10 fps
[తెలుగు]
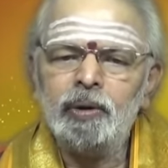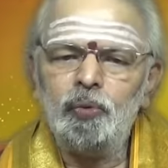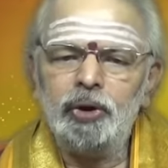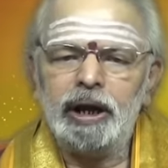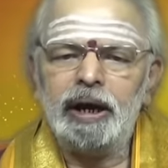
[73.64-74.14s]

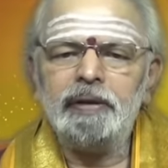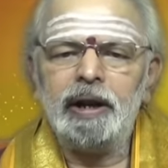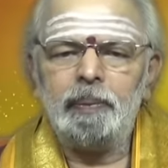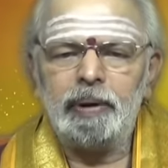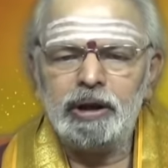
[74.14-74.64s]
ఊరికే
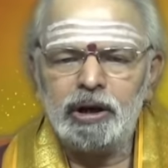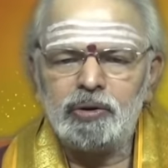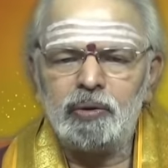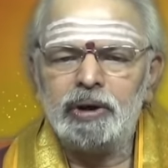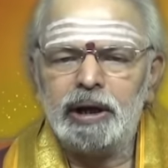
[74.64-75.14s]
ఏదైనా పని
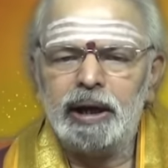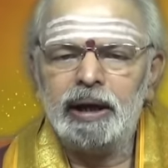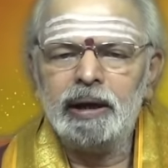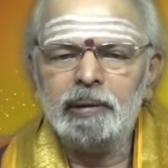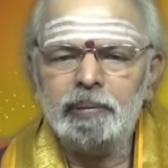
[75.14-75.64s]
చేస్తుంటే
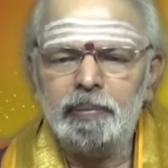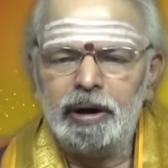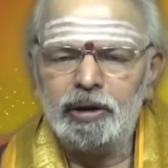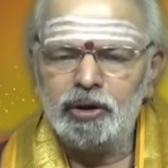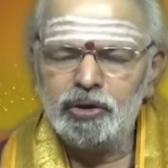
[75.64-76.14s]

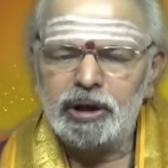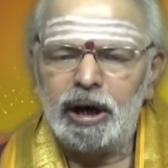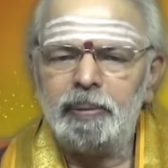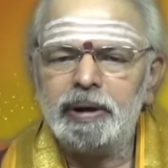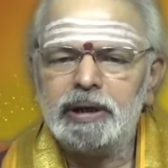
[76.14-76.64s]
మిమ్మల్ని
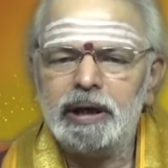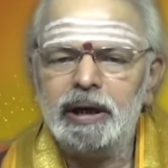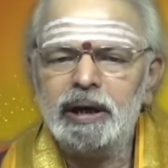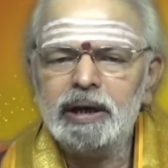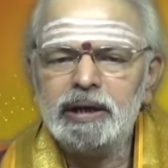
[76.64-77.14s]
నిరుత్సాహపరిచి
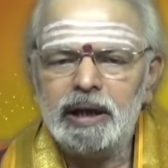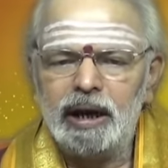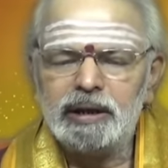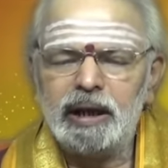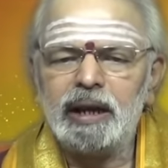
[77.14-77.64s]

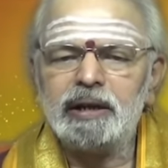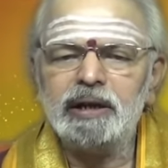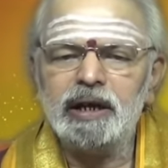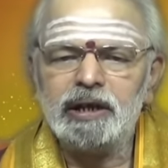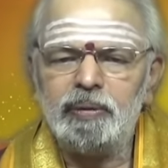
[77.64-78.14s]
శల్య సారథ్యం
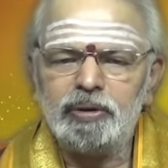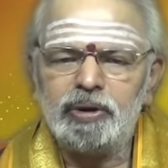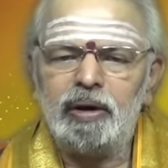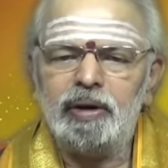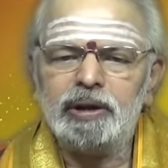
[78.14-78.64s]
చేసే
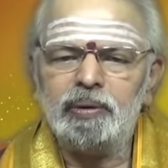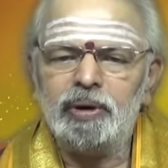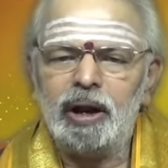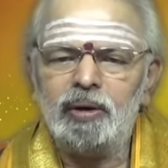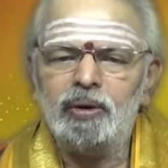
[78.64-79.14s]
వ్యక్తులు ఎవరైతే
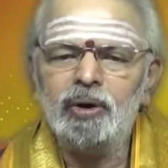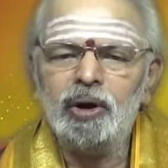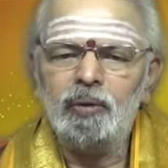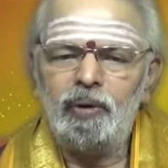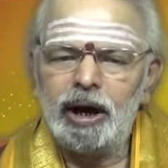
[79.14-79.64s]
ఉన్నారో
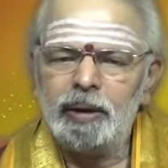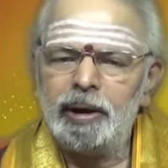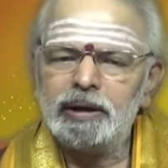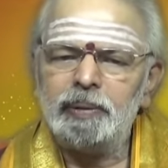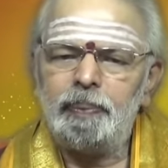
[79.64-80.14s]
వాళ్ళని
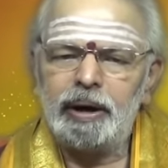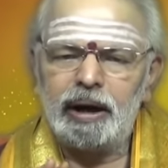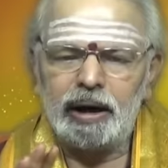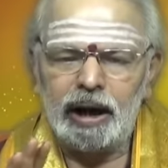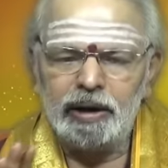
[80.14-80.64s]
మాత్రం
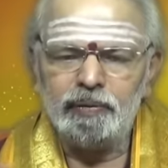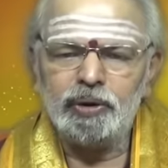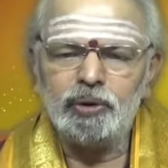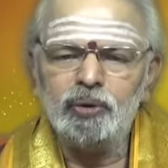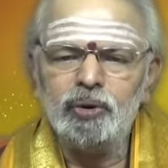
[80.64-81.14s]
పక్కకు
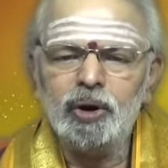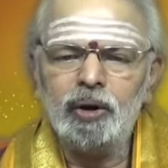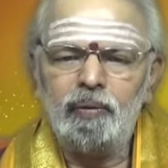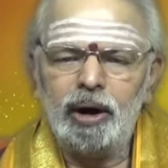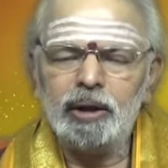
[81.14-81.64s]
రానివ్వద్దు
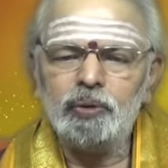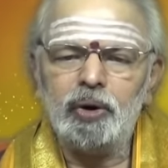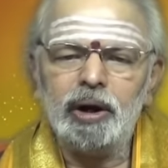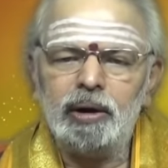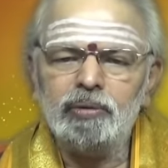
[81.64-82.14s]
వాళ్ళని
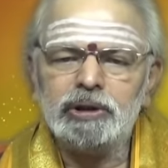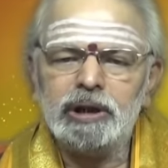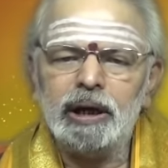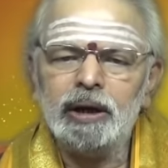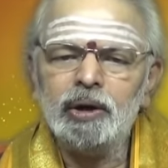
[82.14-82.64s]
దూరంగా
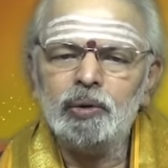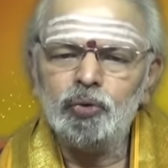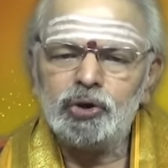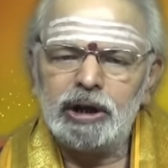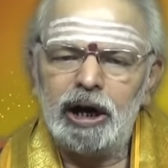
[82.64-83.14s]
ఉంచి
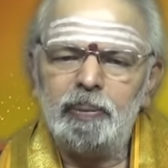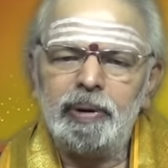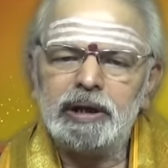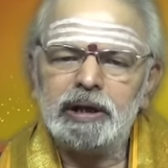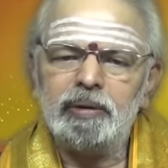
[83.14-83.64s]

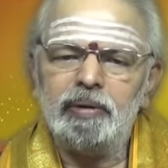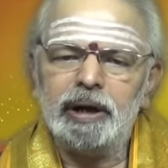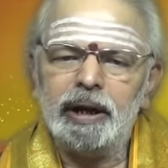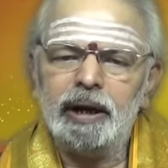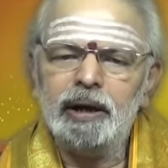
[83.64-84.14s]

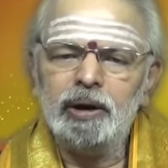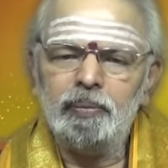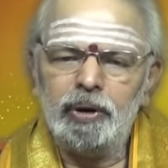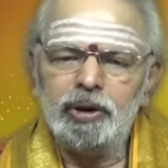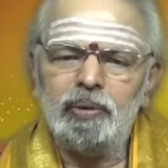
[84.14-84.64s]
ఉత్సాహపరిచేటువంటి
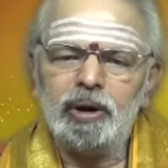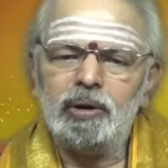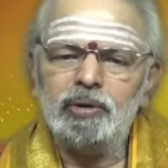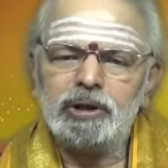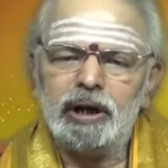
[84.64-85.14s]

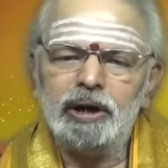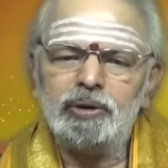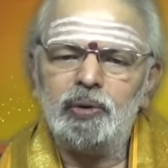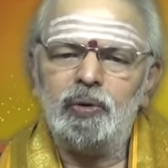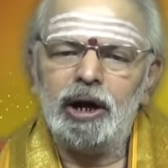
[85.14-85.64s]
బంధువర్గం
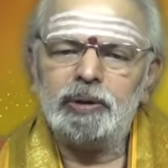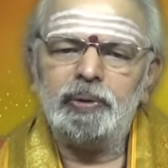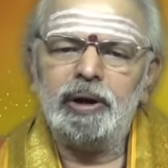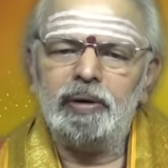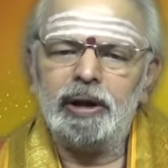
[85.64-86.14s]
స్నేహితులు
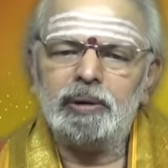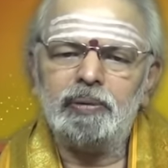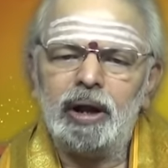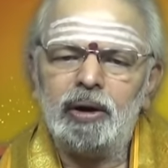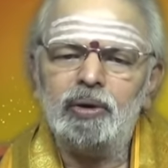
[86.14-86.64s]
ఆత్మీయులు ఎవరైతే
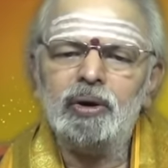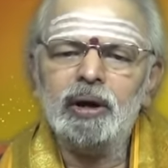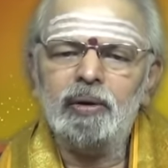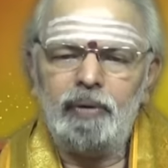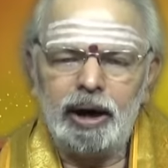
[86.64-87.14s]
ఉన్నారో
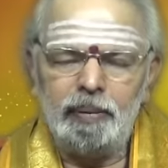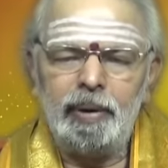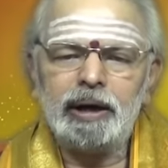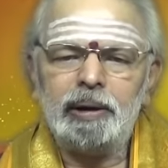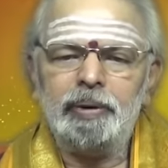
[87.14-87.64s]
వాళ్ళ
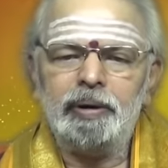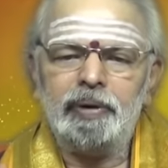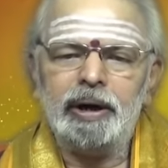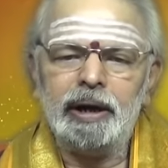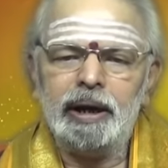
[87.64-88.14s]
మాటలు మీరు
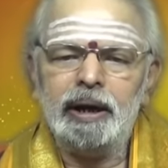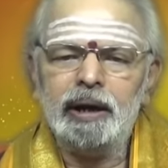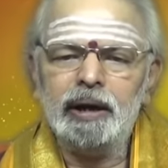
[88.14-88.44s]
వినండి